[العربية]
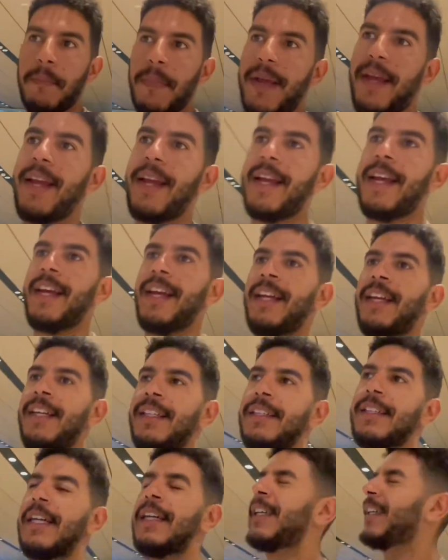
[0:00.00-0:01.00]
باي
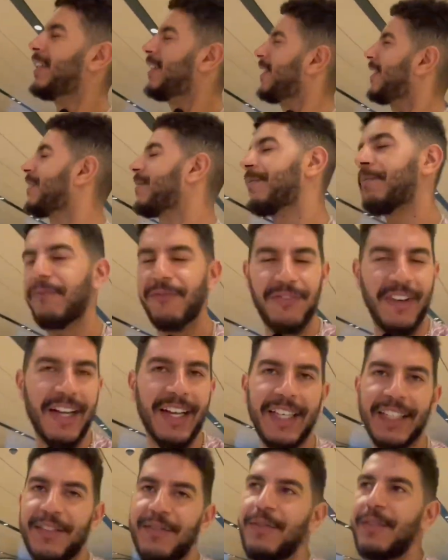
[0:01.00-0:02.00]

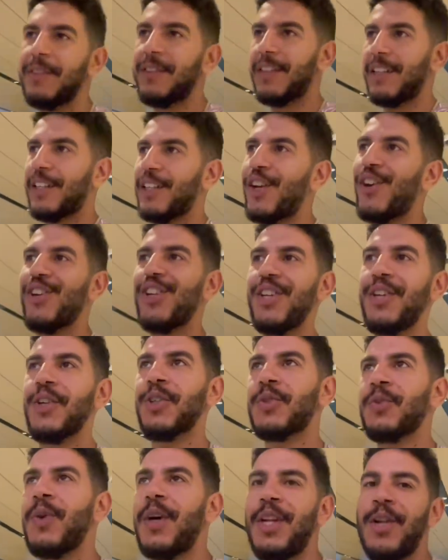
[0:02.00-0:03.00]
باكيت الجود
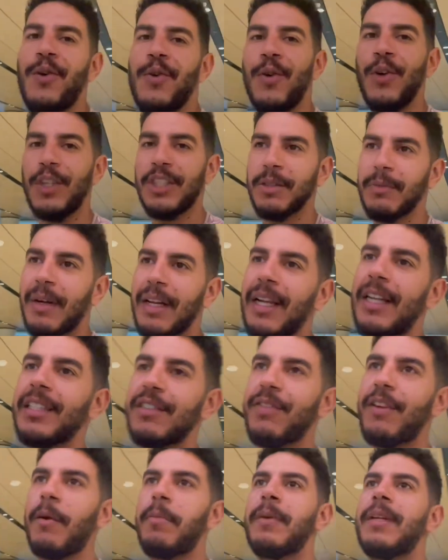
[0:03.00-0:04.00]
نيوز هو انه كل شيء مخلص
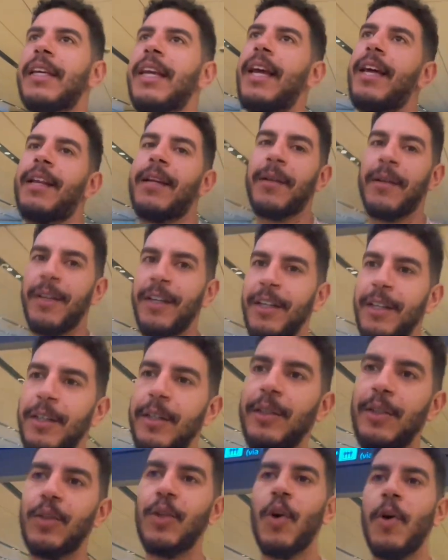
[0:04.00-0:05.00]
في لابليكير
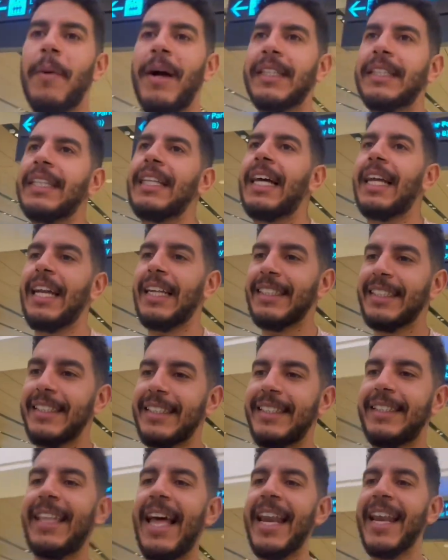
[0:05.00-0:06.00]
دوكو ما غادي نخلص
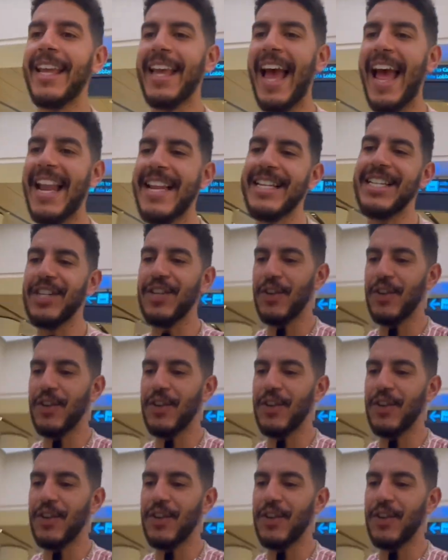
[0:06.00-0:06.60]
حتى ريال